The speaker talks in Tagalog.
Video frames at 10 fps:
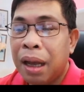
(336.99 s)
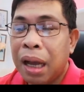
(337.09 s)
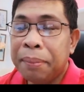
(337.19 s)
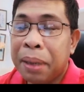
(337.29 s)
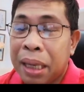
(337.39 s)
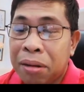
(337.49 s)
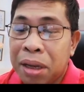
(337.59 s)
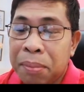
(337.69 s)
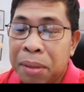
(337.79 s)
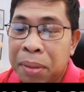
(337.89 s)
Ang
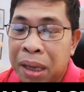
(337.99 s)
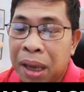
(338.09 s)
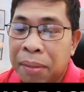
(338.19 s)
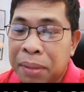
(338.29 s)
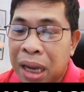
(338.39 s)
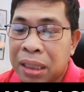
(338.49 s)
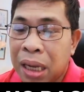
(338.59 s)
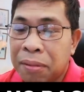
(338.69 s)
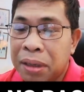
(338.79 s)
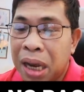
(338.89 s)
bayaw ni BBM na
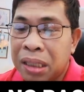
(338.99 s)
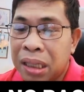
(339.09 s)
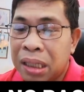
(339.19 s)
asawa ng